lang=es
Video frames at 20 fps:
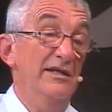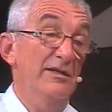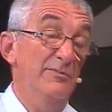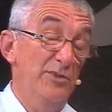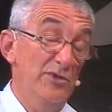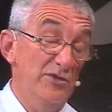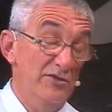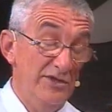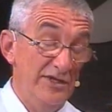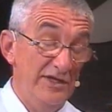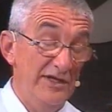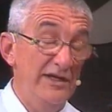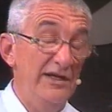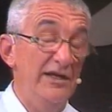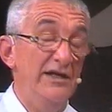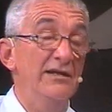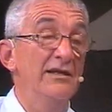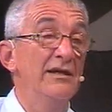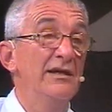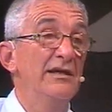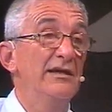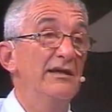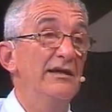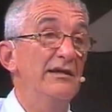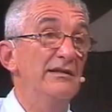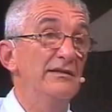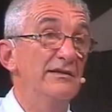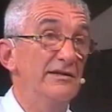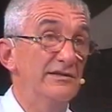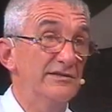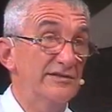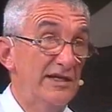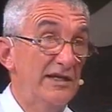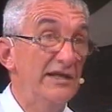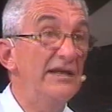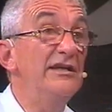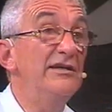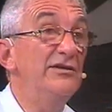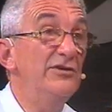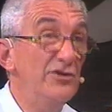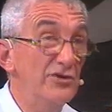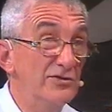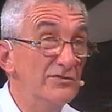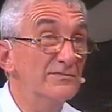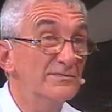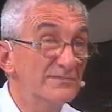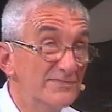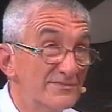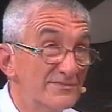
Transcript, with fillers: Y por lo general el desaliño